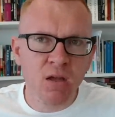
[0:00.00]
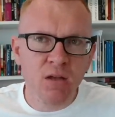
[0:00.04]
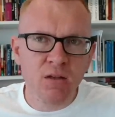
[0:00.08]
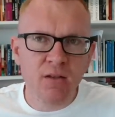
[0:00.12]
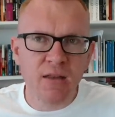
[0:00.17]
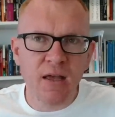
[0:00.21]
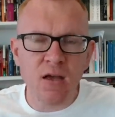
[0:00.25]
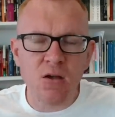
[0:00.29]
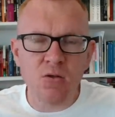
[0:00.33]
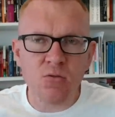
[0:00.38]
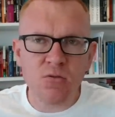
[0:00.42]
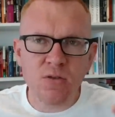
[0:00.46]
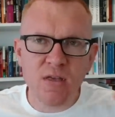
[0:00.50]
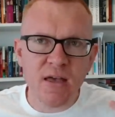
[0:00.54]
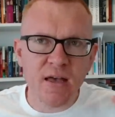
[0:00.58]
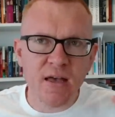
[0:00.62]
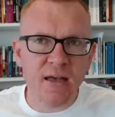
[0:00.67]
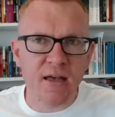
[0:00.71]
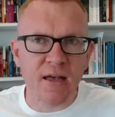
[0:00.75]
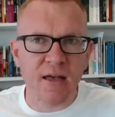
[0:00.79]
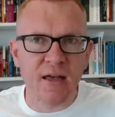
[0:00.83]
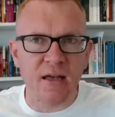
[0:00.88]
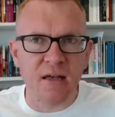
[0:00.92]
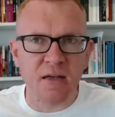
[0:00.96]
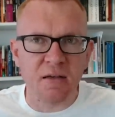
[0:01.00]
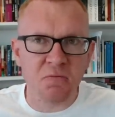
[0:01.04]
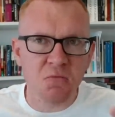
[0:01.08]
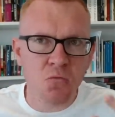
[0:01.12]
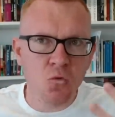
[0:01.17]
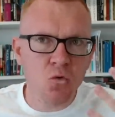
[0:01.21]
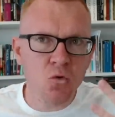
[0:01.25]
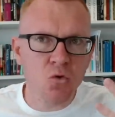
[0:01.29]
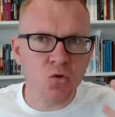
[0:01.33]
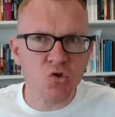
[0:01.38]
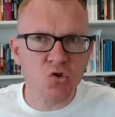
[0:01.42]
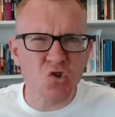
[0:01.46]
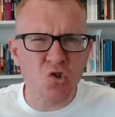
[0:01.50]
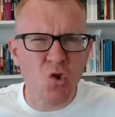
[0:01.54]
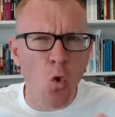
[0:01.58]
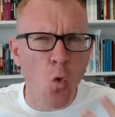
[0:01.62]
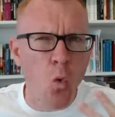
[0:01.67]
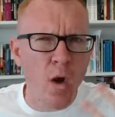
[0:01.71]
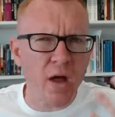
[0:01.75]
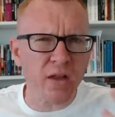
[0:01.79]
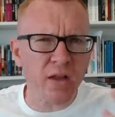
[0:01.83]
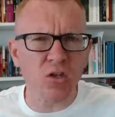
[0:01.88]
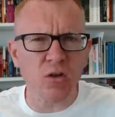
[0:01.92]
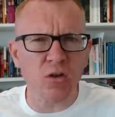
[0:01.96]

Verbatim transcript: Tengo ya unos cuatro